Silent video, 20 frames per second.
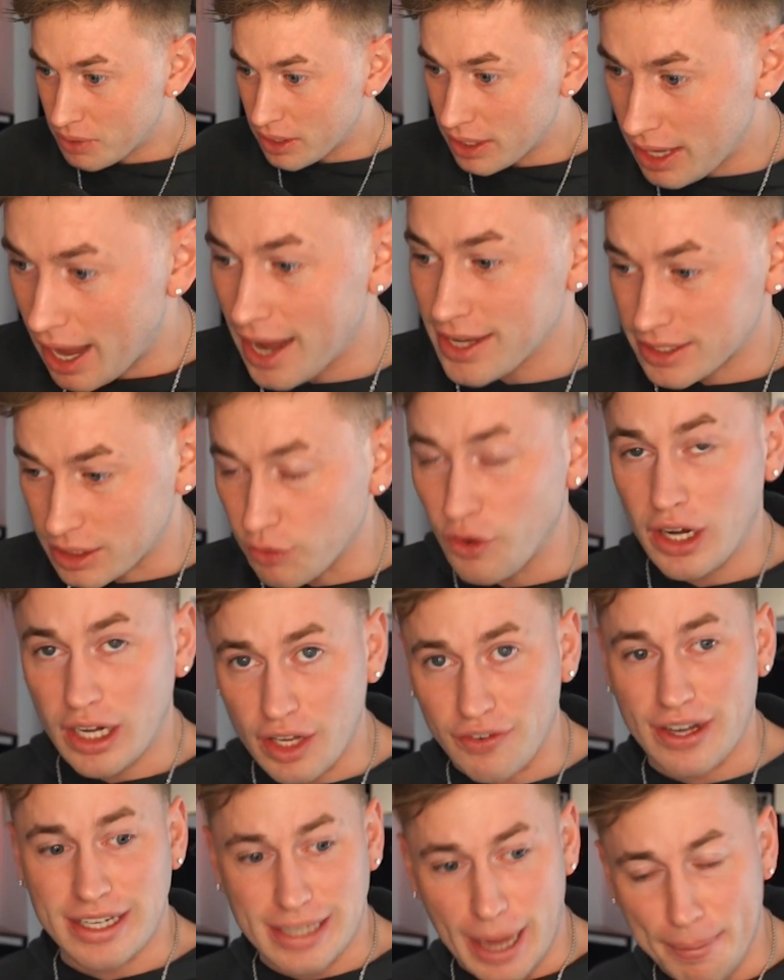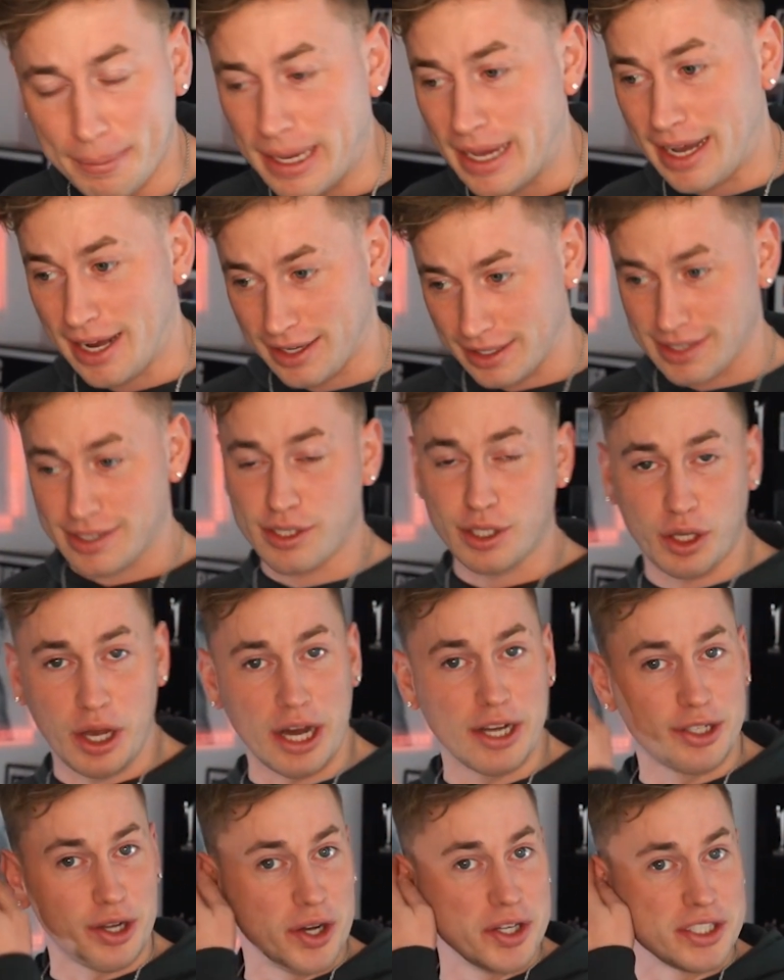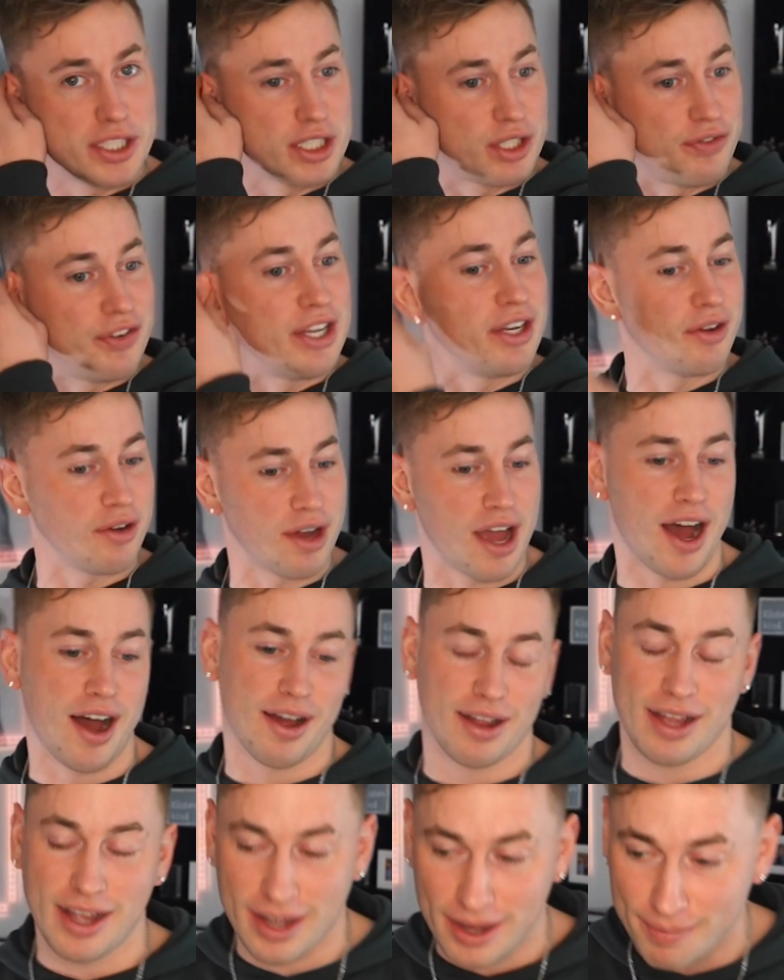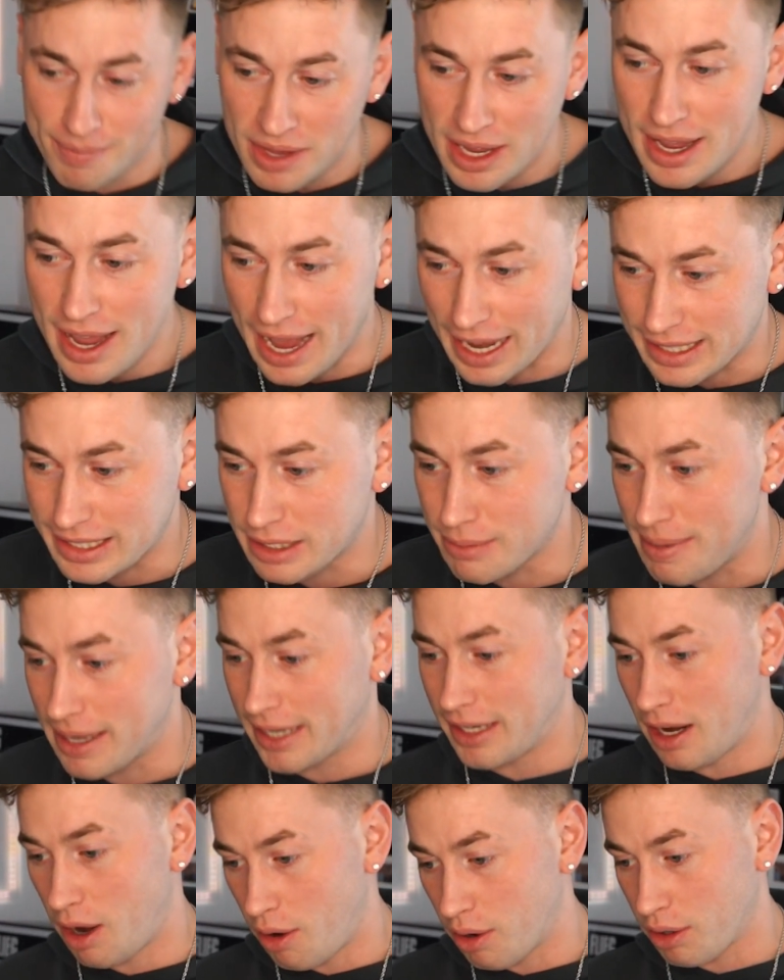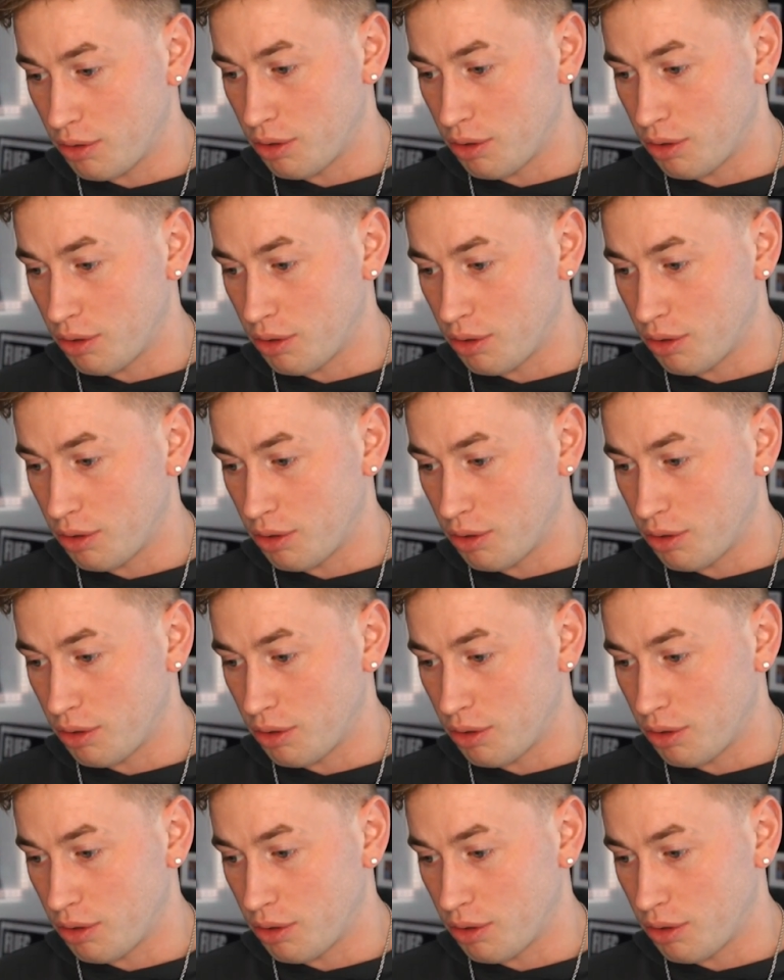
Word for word: Ja, ist wirklich was abgegangen. Das ist sogar ein deutsches Video, ja. Ähm, hättest du mal genauer